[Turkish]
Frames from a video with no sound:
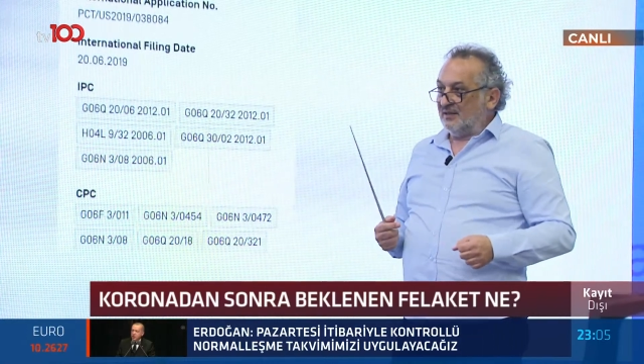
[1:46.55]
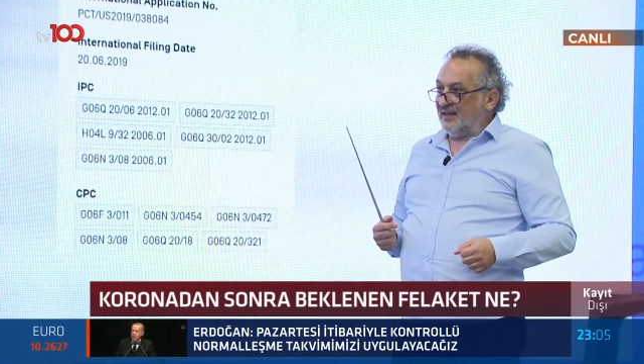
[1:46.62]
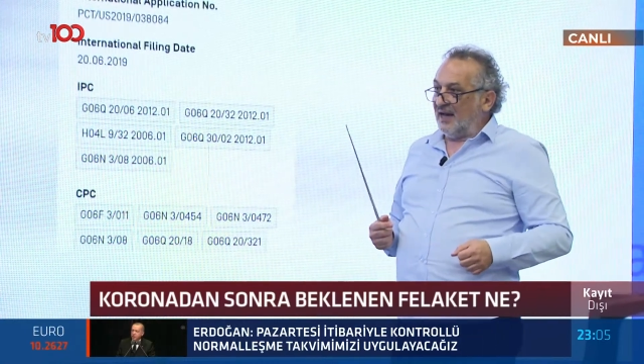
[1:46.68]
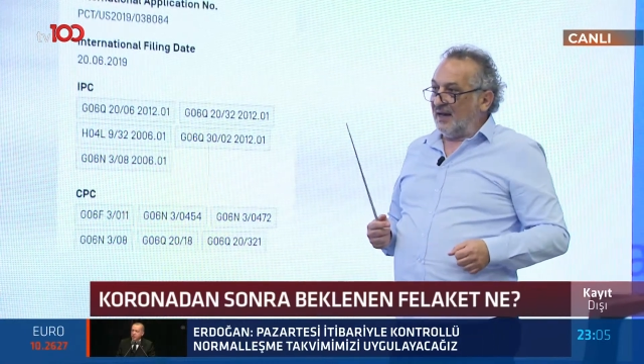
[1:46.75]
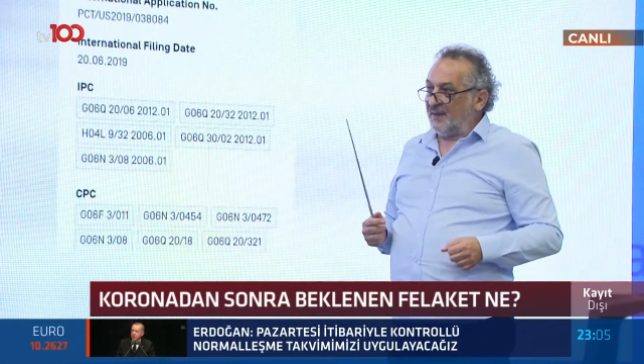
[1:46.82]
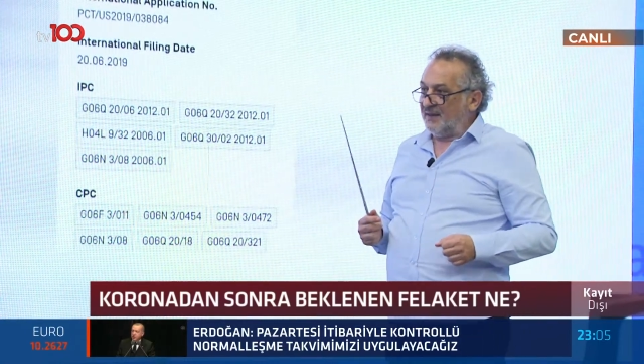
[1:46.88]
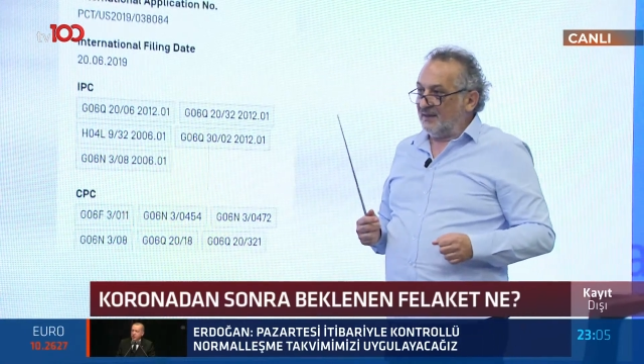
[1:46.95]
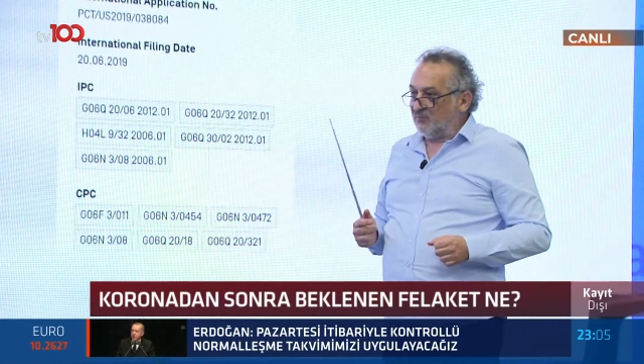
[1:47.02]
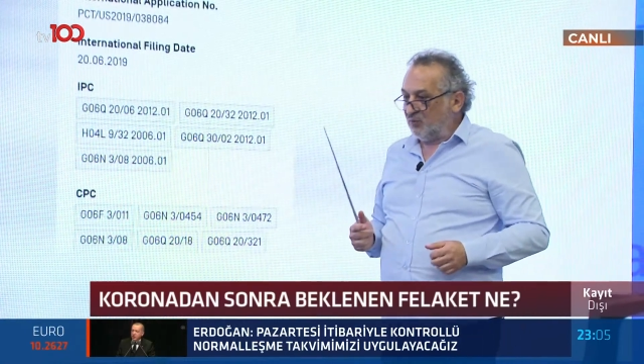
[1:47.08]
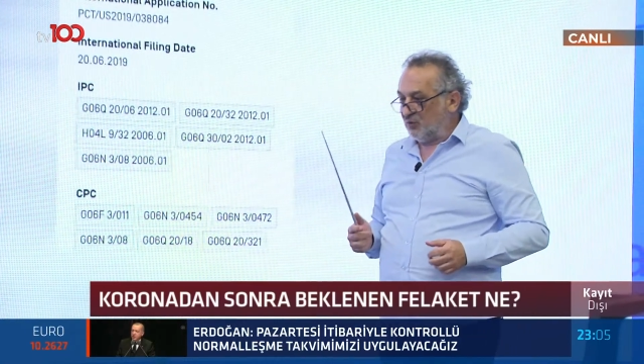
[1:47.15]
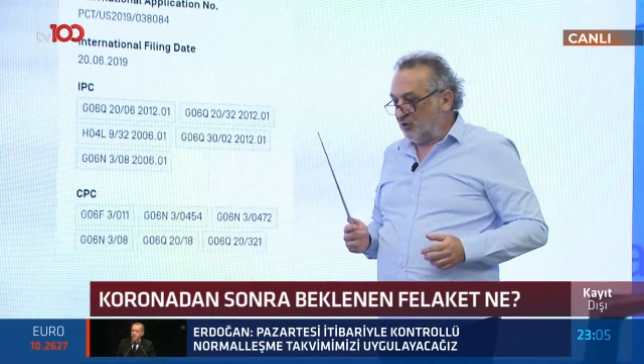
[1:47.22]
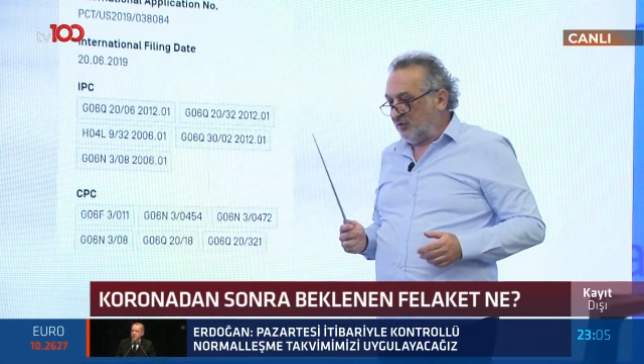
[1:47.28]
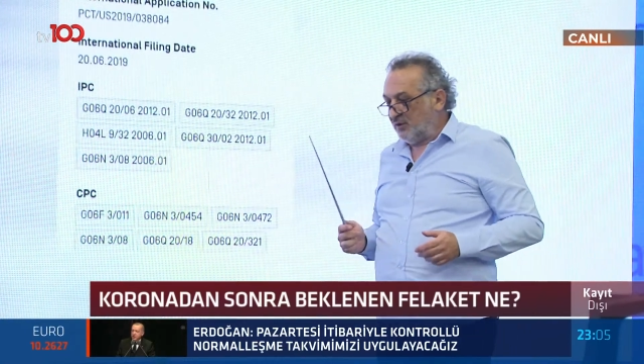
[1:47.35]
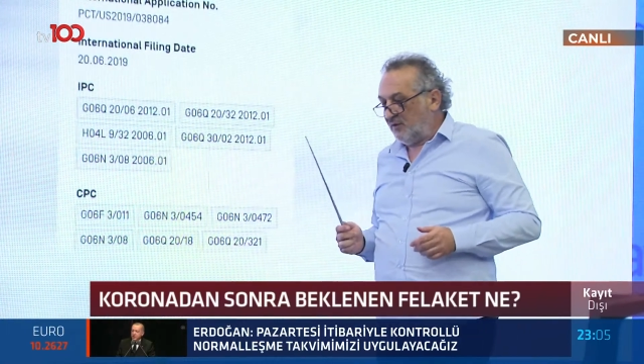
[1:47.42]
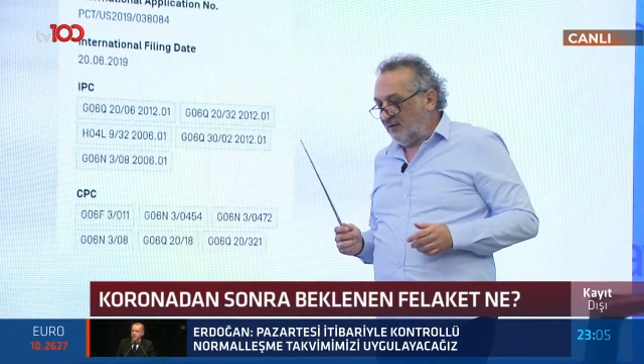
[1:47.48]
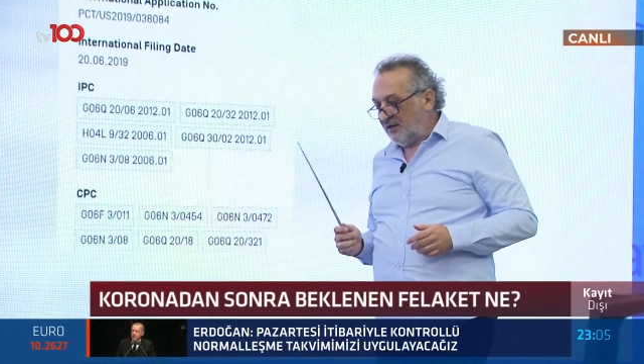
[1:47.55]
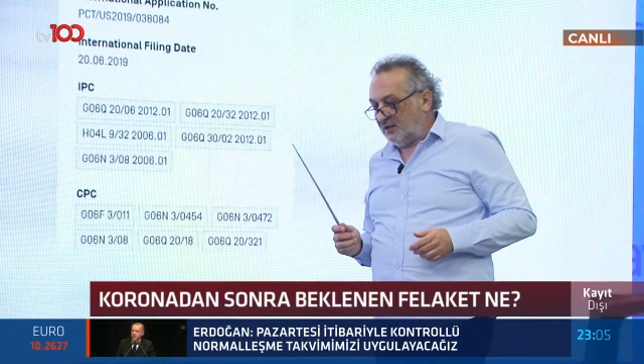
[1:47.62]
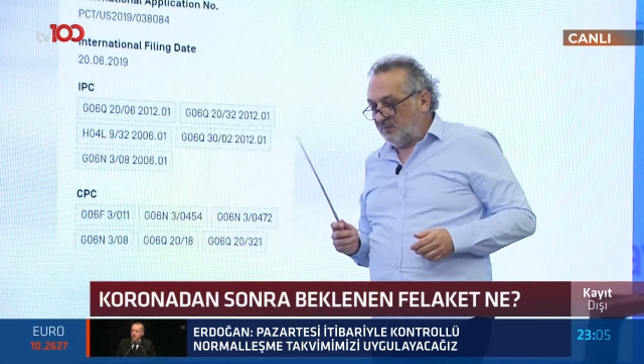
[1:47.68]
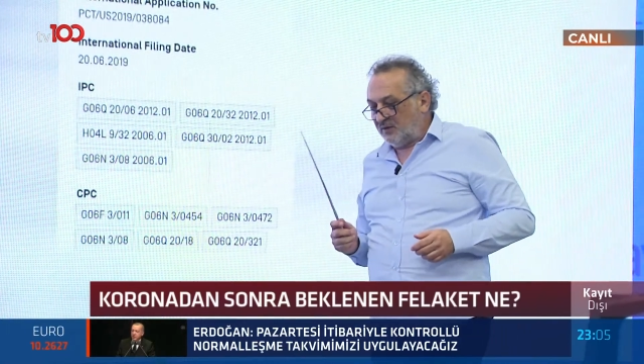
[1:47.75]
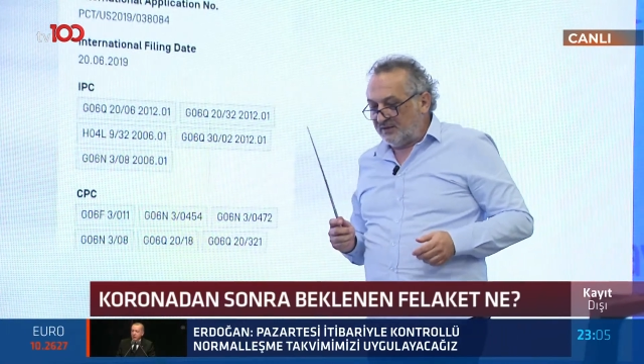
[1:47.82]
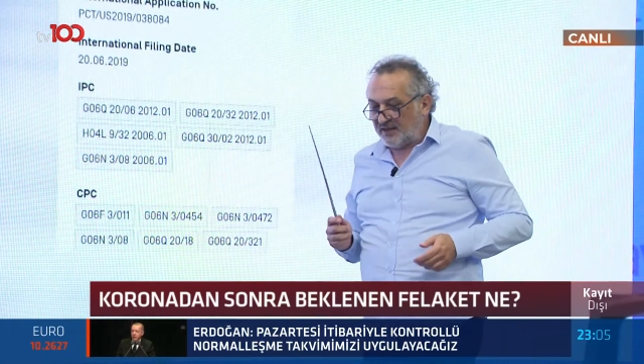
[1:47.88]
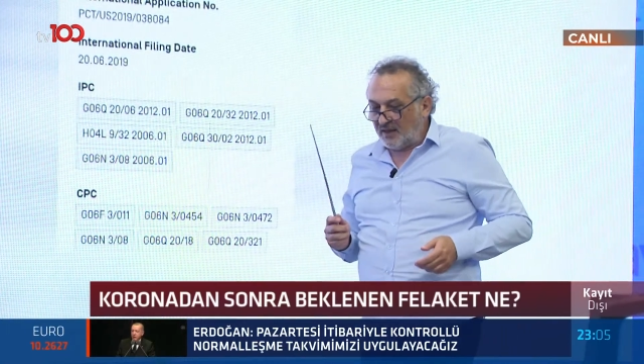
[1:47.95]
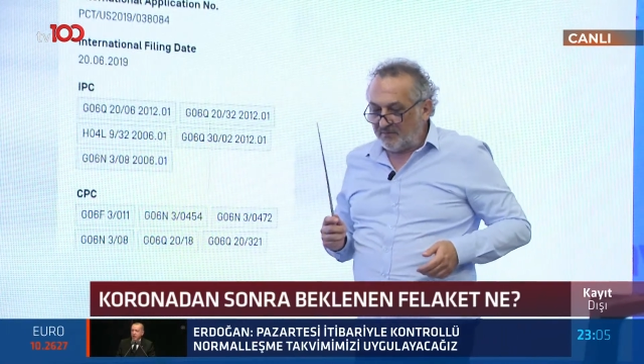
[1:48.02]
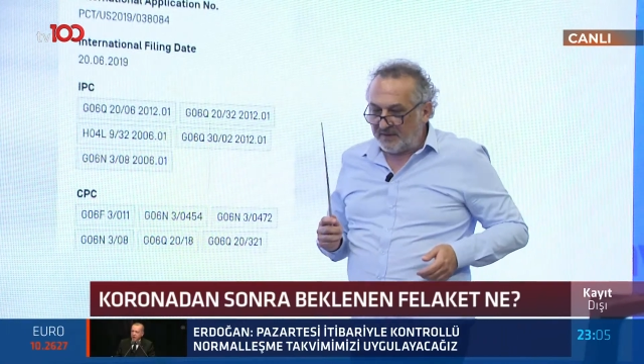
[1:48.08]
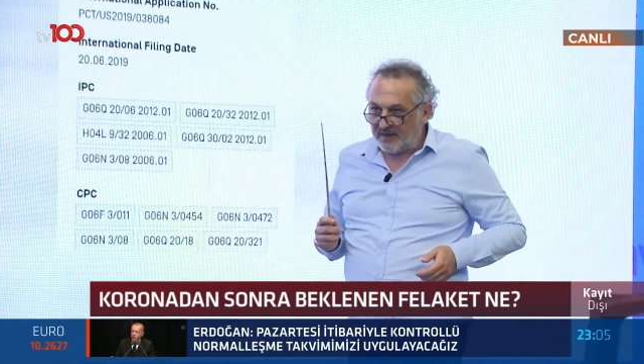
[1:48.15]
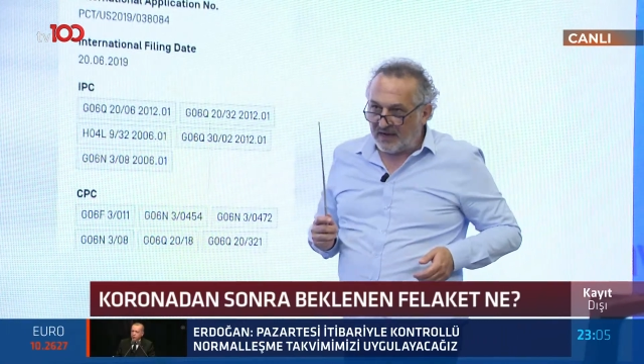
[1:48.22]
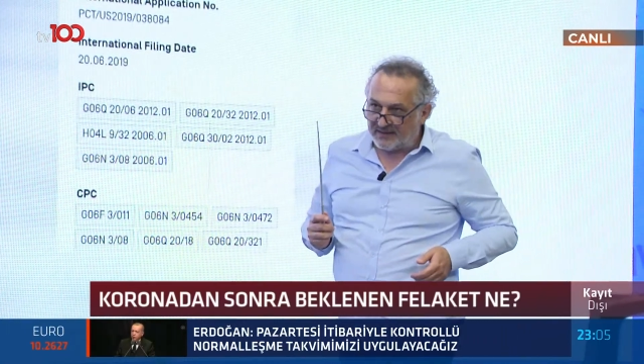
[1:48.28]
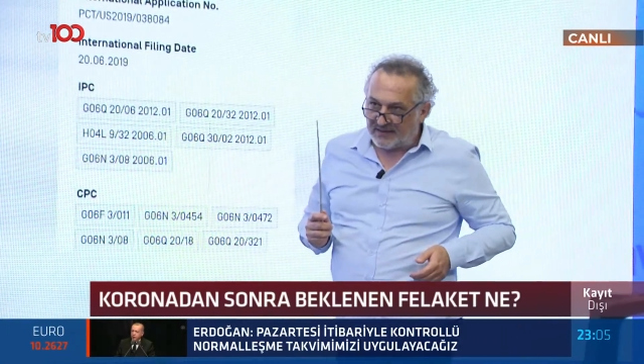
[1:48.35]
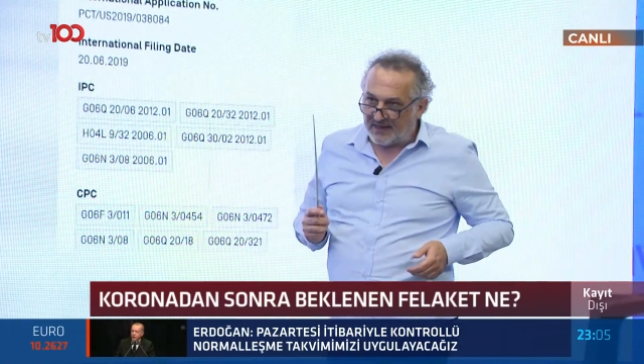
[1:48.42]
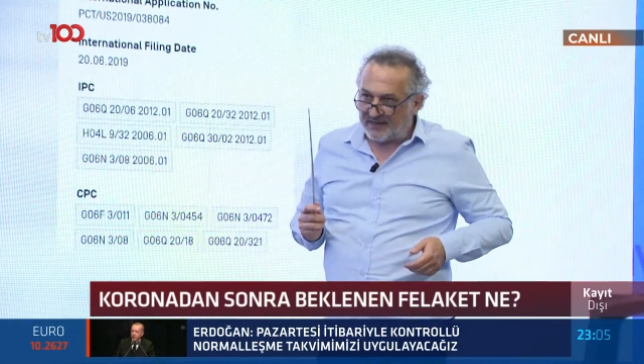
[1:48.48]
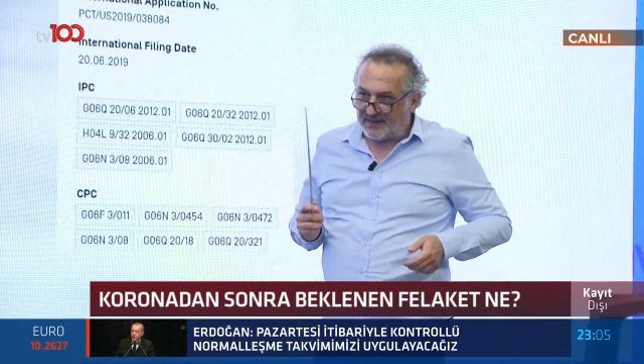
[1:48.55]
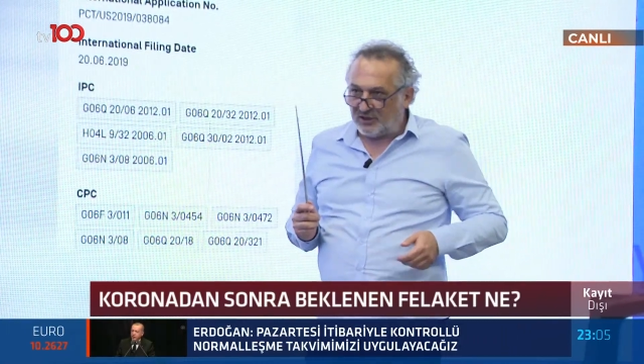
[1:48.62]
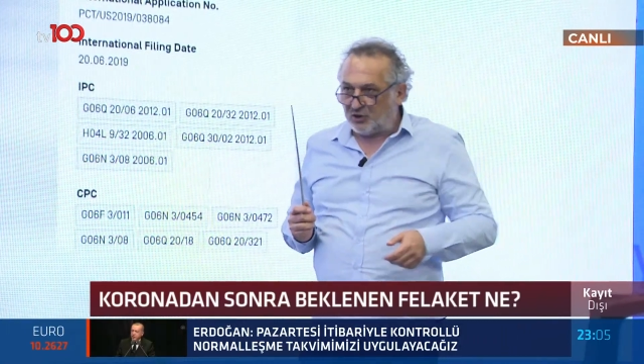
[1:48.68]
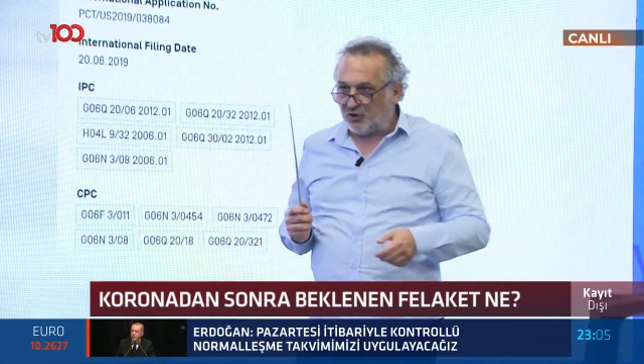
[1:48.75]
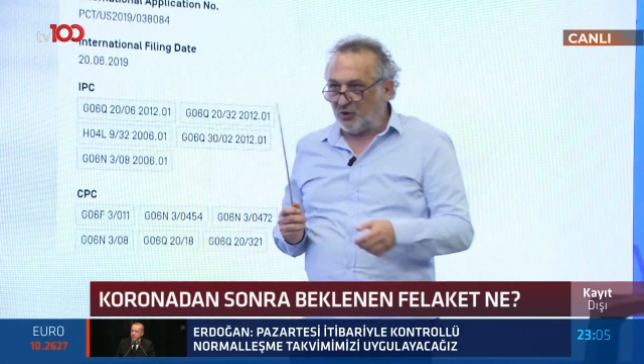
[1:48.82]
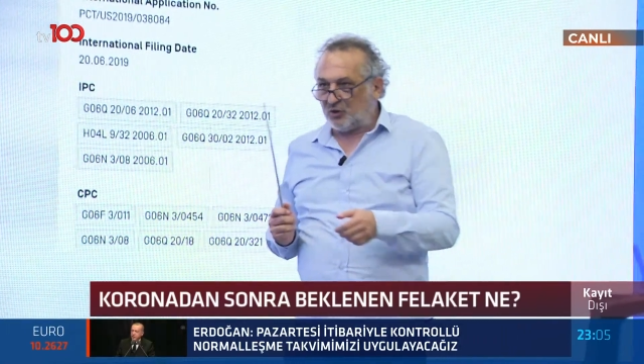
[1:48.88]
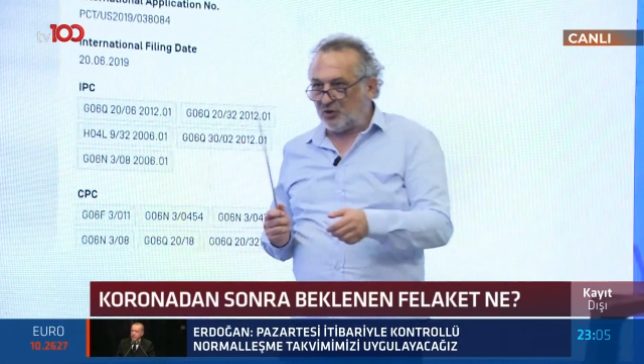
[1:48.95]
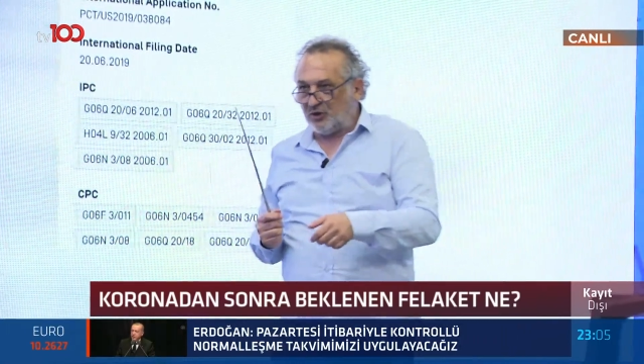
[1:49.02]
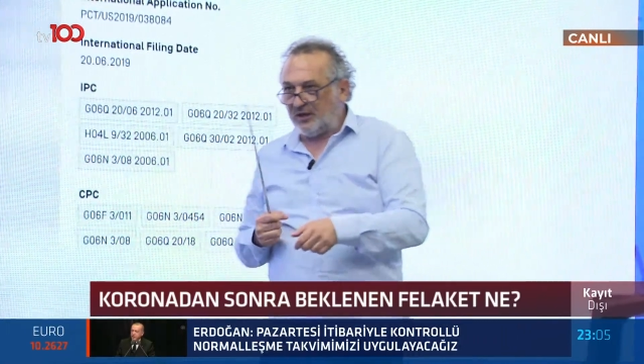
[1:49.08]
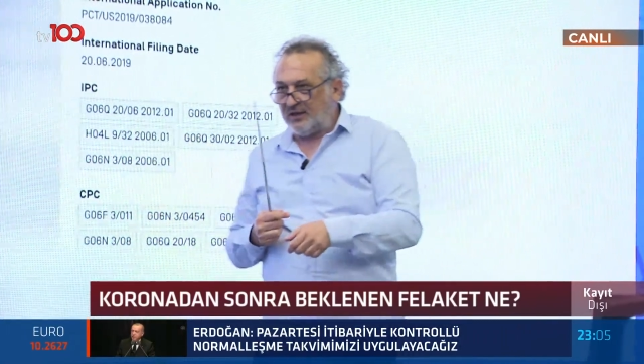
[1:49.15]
Yani bugün havalimanından bir yerden geçiyorsun